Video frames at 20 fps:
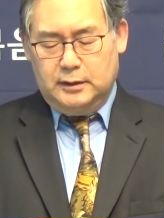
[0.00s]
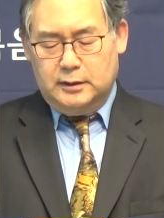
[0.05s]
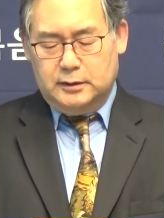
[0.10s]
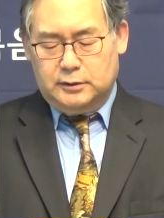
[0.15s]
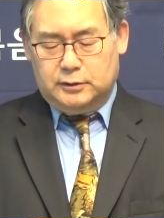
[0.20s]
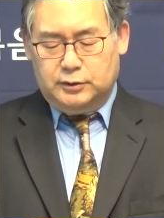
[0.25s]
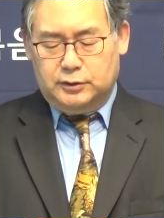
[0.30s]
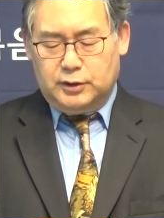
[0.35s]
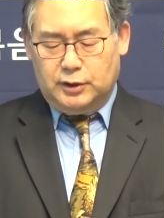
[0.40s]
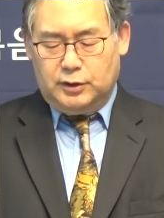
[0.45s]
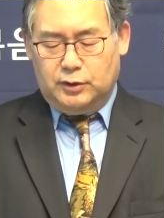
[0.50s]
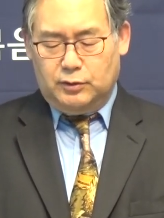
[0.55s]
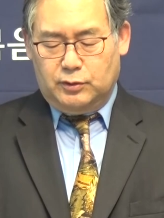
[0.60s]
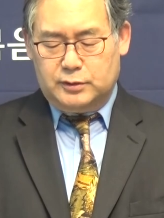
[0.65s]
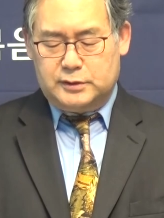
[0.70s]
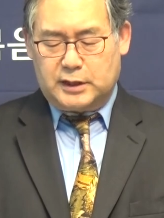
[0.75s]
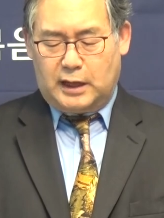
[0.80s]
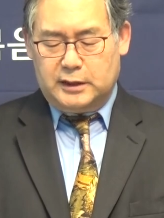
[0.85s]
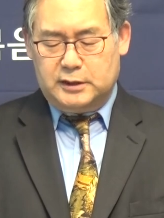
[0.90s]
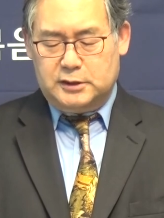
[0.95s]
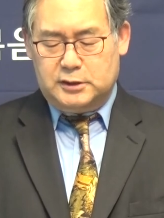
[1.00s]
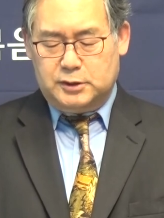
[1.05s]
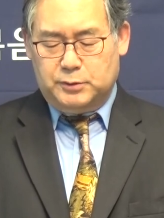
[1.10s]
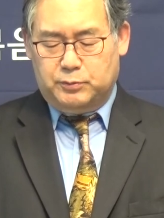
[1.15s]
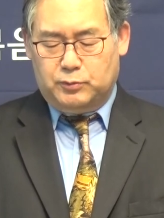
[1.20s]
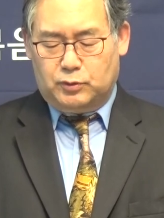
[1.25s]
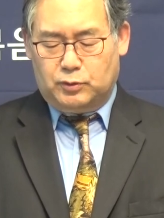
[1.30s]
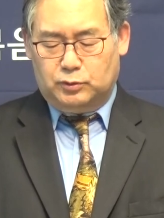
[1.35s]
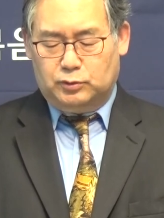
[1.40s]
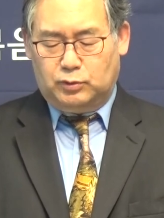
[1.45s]
그 길로 자기
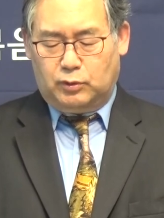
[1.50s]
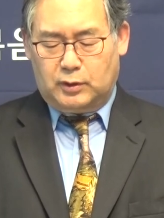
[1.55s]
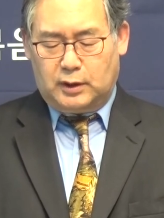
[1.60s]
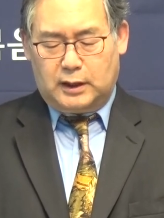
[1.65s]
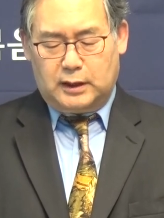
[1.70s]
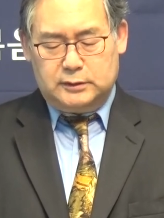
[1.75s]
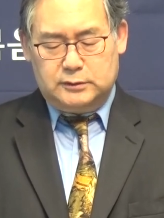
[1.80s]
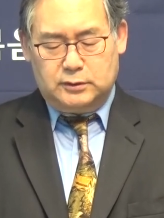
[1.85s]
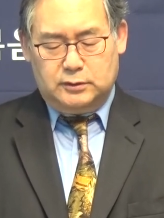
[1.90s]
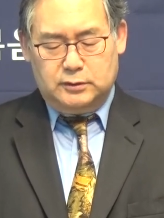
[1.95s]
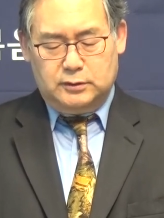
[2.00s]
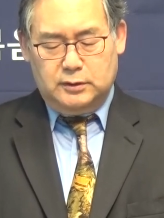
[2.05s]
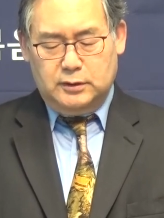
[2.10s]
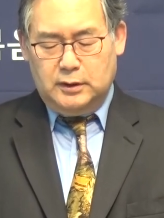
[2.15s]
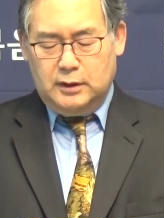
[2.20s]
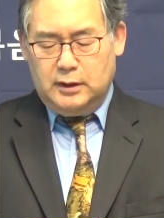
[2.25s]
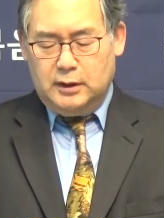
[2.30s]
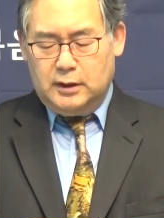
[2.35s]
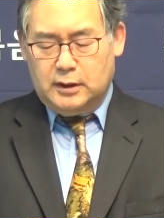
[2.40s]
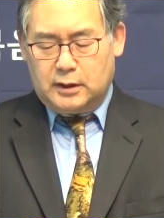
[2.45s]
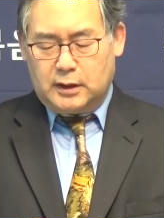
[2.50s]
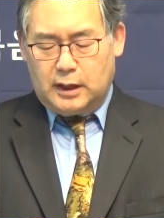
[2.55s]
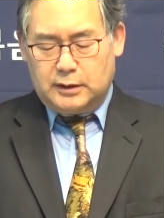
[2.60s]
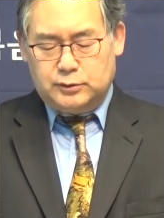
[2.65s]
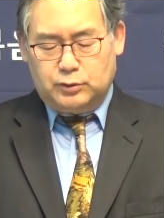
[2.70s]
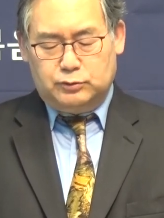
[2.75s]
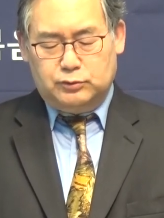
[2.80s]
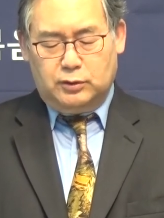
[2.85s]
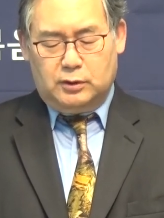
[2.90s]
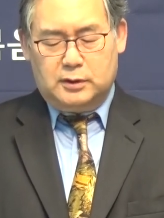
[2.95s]
집으로 돌아가서
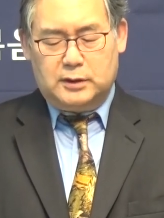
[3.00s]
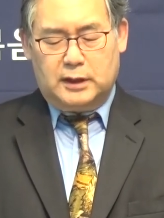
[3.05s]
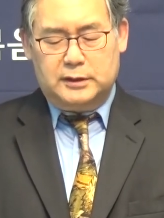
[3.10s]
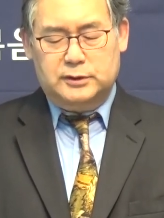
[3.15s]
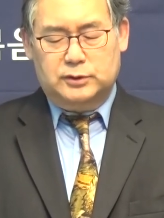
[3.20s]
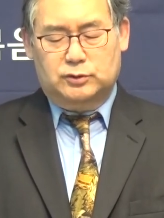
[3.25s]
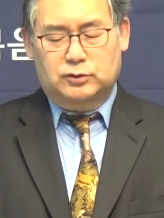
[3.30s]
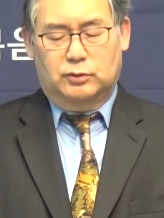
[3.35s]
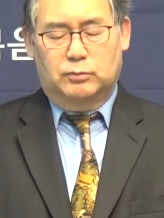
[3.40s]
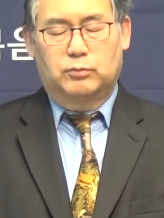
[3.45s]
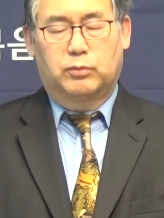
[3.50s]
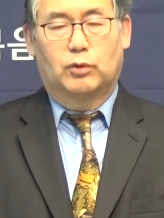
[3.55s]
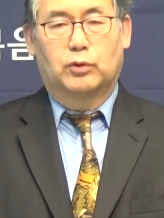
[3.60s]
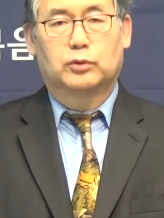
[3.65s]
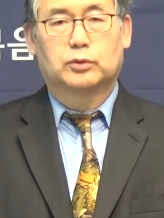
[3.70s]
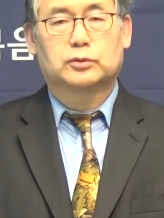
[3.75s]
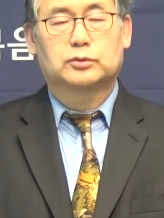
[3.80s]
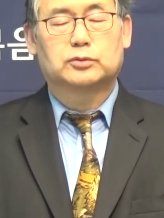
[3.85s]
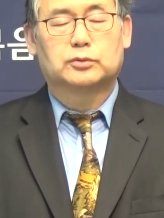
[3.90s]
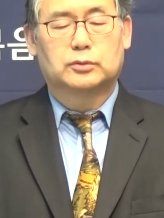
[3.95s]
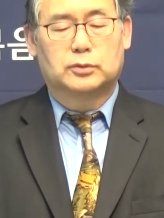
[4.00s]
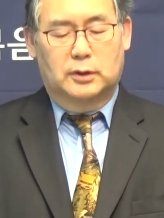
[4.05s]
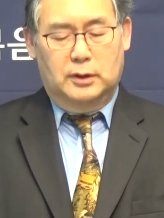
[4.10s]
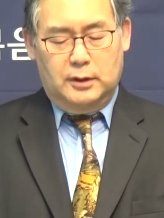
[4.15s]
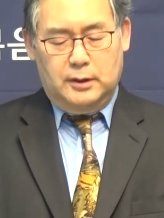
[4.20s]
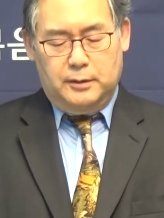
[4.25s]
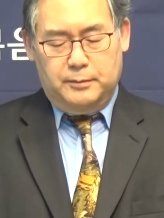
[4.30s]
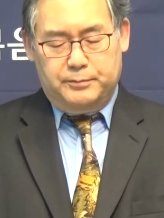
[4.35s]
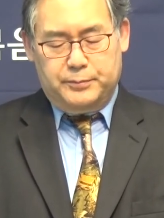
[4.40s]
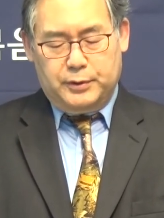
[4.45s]
가족들까지도 모두
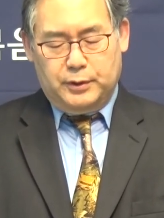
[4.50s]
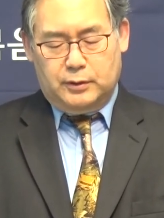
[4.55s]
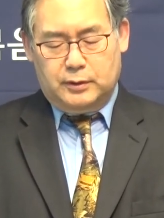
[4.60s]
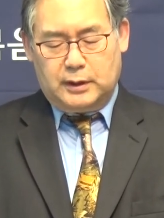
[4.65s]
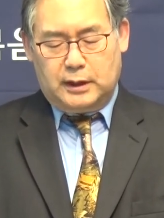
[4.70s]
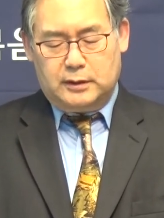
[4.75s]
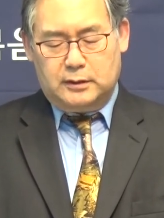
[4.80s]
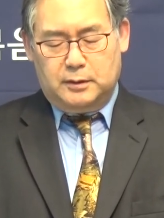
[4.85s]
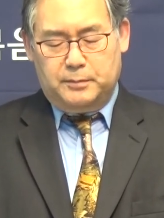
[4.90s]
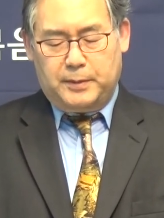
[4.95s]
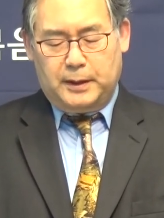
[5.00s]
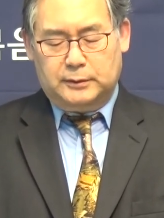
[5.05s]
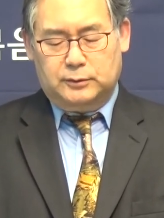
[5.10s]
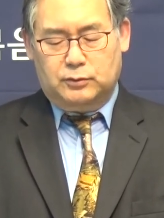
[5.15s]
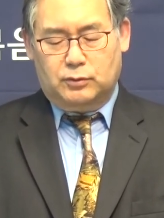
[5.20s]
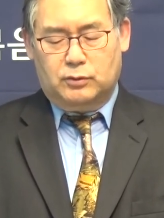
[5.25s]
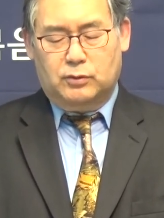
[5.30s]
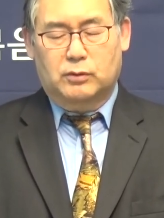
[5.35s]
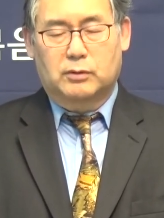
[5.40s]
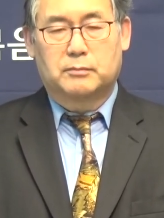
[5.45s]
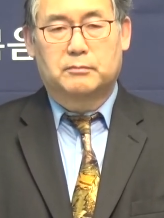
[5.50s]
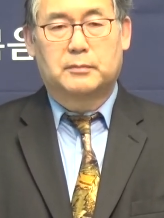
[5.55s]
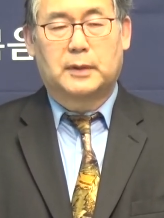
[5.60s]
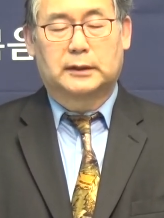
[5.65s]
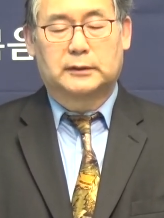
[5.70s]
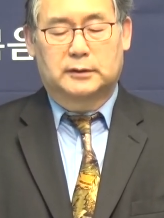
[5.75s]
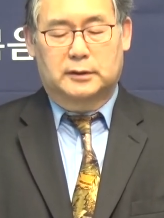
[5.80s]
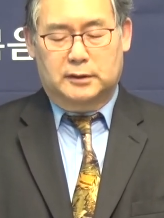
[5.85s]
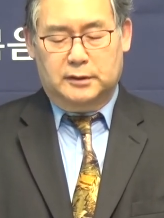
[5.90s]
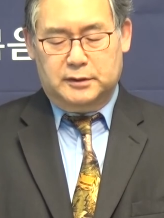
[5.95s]
변화를 받도록
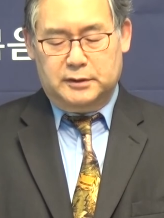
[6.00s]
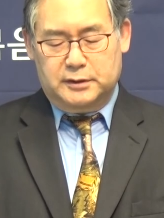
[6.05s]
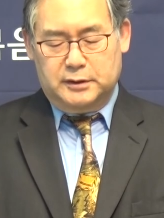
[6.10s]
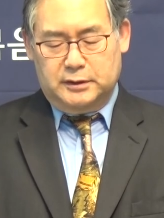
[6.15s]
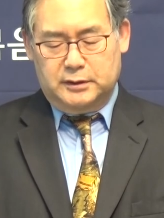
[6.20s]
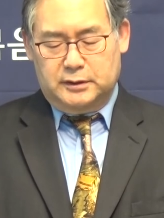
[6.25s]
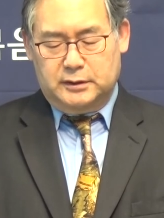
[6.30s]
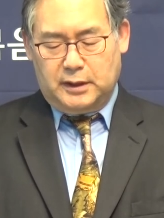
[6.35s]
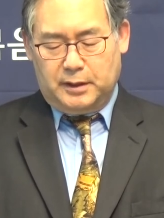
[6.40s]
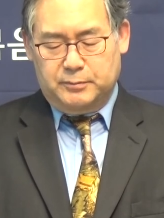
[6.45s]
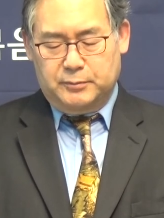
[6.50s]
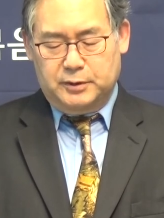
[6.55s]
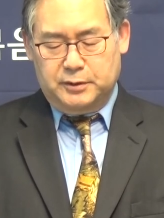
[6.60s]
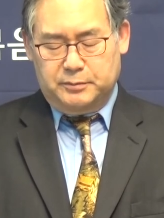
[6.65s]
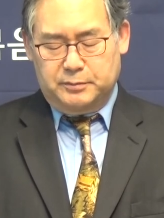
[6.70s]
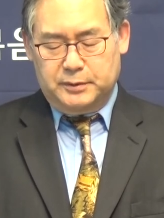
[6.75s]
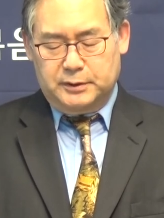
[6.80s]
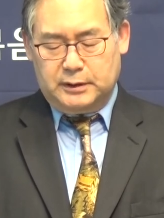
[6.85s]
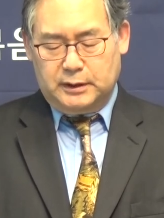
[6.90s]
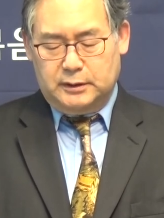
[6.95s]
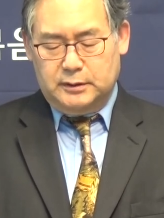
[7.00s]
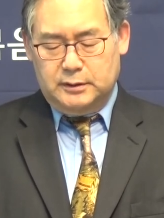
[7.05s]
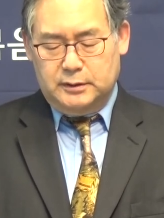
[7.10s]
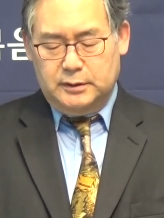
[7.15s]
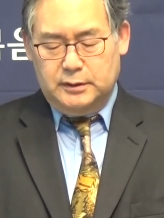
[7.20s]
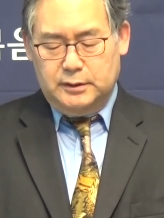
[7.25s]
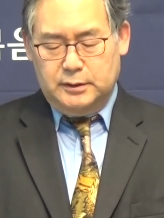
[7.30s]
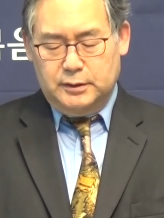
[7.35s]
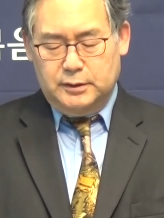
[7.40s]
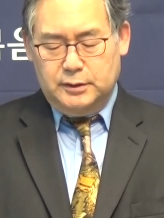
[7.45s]
만들었기 때문입니다.
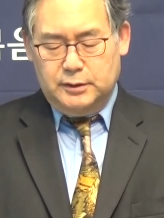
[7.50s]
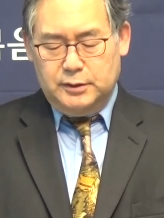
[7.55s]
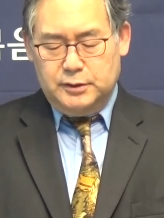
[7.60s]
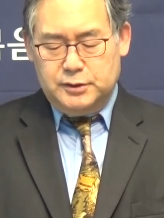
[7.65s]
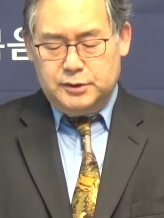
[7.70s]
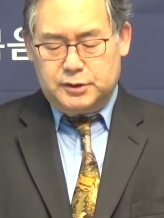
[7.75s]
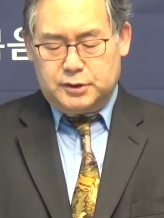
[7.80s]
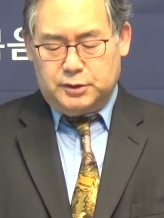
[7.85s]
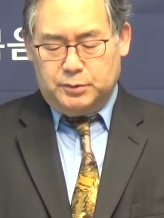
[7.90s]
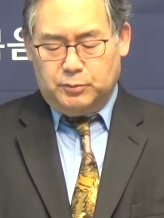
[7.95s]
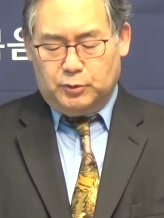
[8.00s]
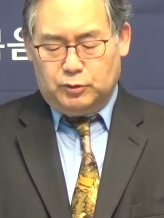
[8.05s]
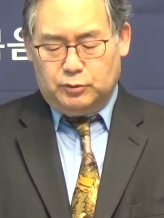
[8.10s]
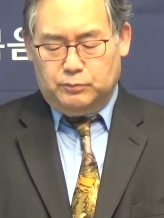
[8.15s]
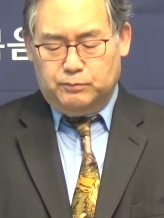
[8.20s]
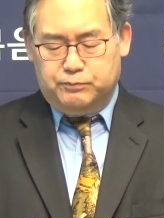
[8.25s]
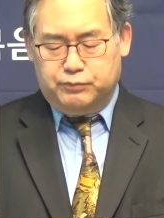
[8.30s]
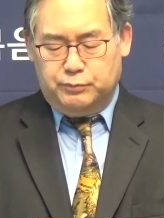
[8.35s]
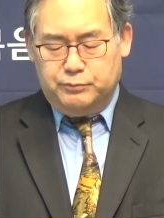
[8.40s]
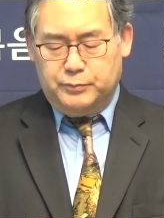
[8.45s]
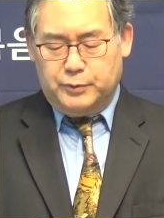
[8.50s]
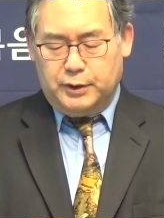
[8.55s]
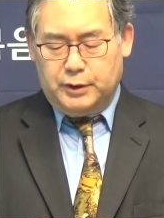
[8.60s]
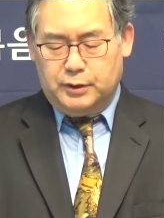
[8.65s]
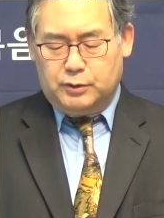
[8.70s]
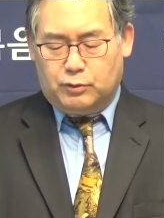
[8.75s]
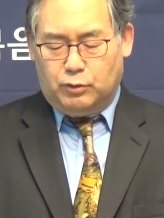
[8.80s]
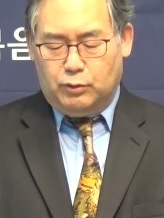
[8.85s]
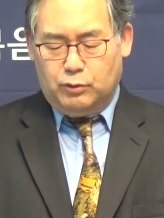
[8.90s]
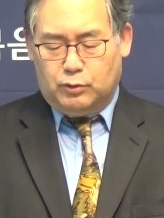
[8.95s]
시몬은
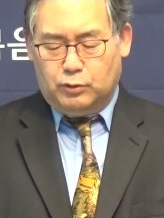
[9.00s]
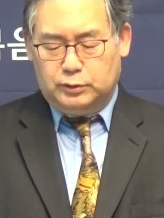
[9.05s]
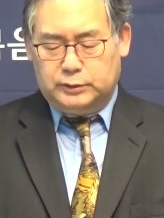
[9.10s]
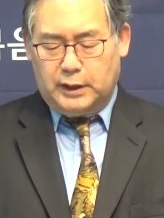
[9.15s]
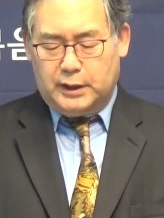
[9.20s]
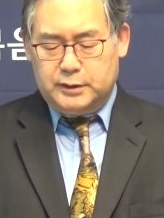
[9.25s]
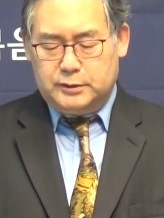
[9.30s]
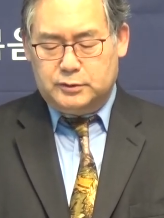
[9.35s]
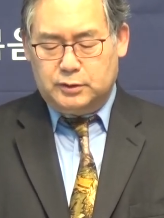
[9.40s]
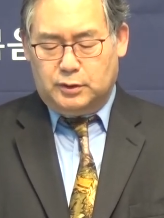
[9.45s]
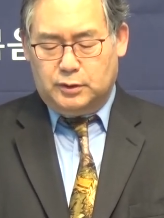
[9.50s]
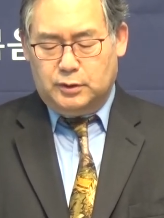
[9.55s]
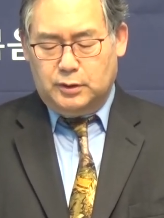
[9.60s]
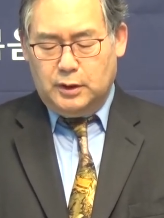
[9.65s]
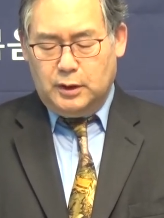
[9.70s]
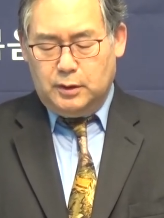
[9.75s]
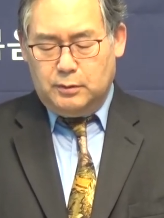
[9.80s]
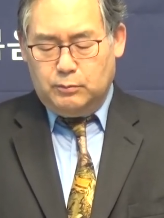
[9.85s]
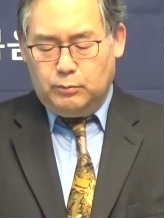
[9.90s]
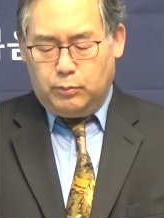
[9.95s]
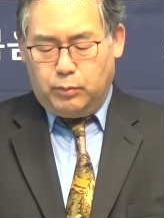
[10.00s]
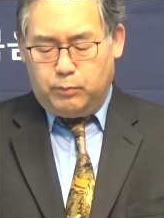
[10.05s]
분명히 골고다에서